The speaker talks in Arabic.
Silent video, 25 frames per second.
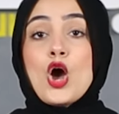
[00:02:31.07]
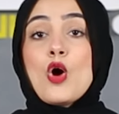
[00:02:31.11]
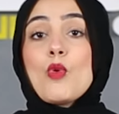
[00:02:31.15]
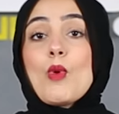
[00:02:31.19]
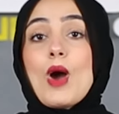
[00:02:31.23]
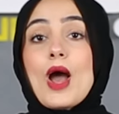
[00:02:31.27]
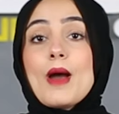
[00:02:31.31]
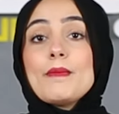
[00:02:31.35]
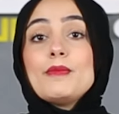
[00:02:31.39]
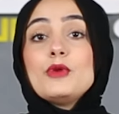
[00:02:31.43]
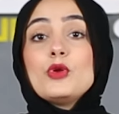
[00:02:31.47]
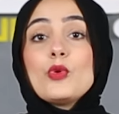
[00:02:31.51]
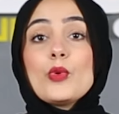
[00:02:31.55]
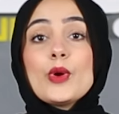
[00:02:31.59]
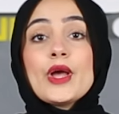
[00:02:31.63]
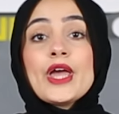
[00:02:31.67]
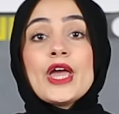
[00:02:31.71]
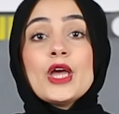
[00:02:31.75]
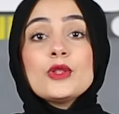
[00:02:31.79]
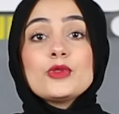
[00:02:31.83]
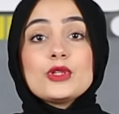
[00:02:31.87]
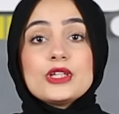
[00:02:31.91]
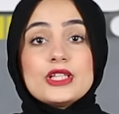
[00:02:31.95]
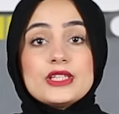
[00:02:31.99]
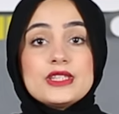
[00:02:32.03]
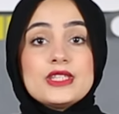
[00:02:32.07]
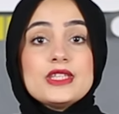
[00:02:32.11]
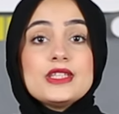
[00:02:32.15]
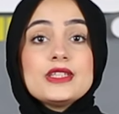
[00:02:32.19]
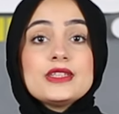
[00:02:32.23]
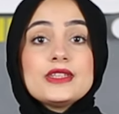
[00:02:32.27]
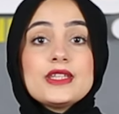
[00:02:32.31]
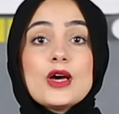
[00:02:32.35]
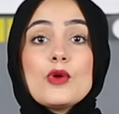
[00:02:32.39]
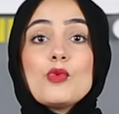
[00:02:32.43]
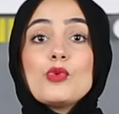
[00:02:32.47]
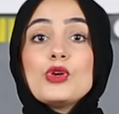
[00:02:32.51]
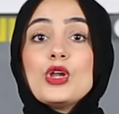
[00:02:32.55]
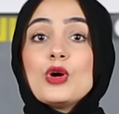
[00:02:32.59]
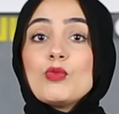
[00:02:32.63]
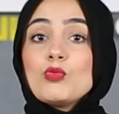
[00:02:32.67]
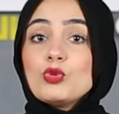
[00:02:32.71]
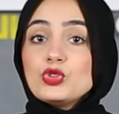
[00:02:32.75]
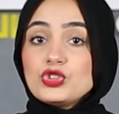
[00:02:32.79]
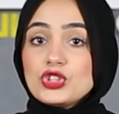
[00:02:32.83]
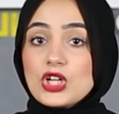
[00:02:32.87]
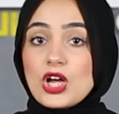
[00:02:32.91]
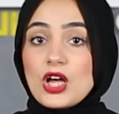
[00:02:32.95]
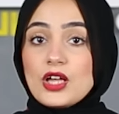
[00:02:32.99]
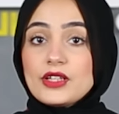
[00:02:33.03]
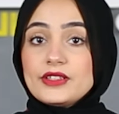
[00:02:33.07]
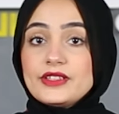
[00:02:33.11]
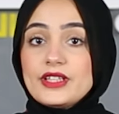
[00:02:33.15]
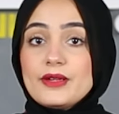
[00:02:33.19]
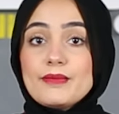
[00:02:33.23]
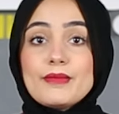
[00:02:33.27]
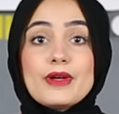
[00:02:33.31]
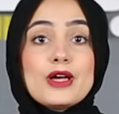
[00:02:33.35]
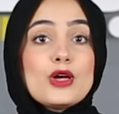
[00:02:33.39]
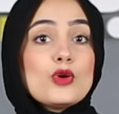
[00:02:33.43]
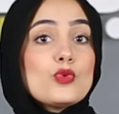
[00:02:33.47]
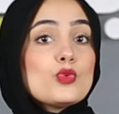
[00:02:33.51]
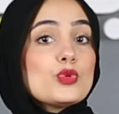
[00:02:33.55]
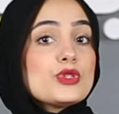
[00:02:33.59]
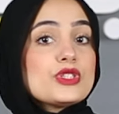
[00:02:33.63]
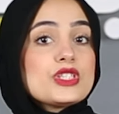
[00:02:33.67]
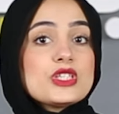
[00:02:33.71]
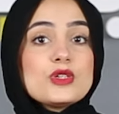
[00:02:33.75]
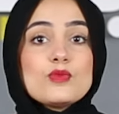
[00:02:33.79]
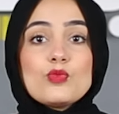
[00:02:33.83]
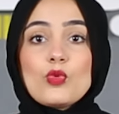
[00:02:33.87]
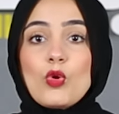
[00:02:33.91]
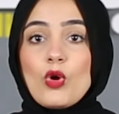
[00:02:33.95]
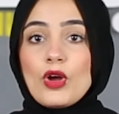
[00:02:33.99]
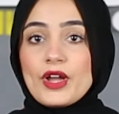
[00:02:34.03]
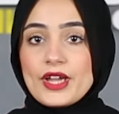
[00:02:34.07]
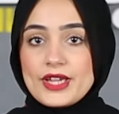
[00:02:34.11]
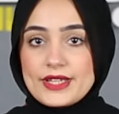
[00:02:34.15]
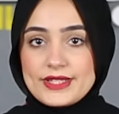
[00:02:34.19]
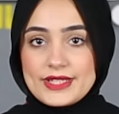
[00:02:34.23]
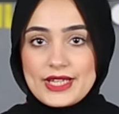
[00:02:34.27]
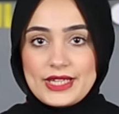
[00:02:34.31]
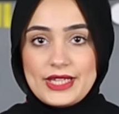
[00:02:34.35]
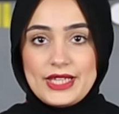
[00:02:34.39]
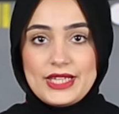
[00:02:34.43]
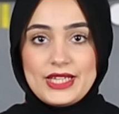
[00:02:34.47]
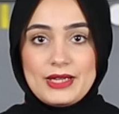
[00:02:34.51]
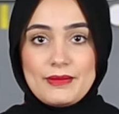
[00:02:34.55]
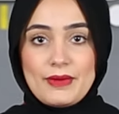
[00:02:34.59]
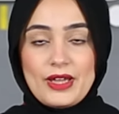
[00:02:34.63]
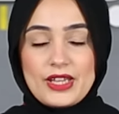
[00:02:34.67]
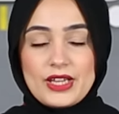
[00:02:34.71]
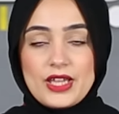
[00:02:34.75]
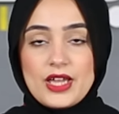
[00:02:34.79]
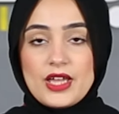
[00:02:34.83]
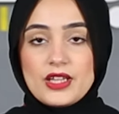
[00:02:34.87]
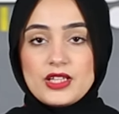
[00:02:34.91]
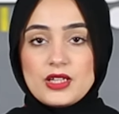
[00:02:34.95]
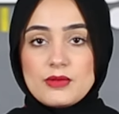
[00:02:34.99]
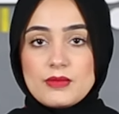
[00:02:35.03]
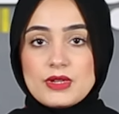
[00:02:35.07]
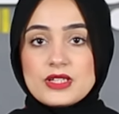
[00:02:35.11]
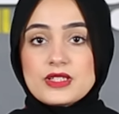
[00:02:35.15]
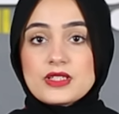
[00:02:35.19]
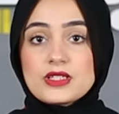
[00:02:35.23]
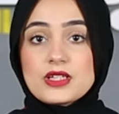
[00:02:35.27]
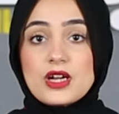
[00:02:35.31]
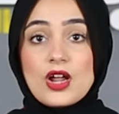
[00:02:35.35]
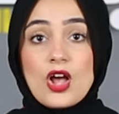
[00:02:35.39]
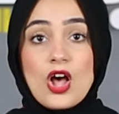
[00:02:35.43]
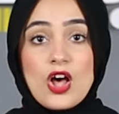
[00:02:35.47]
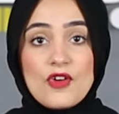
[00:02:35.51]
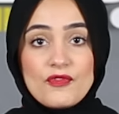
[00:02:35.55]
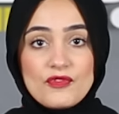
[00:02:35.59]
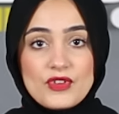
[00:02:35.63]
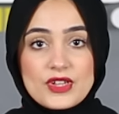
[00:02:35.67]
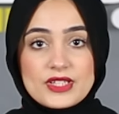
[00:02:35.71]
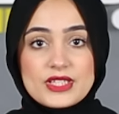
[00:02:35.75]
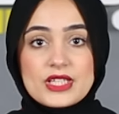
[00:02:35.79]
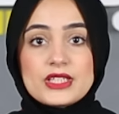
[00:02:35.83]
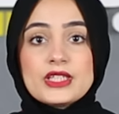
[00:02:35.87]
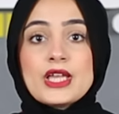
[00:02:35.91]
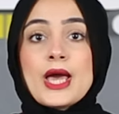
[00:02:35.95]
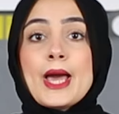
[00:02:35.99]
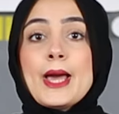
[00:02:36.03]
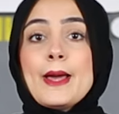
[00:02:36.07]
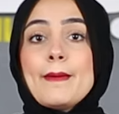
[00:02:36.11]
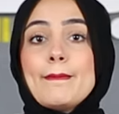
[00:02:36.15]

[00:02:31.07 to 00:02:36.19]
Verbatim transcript: وقبل 31 دولة متقدمة ودي معجزة لأن معناها أن مصر قفزت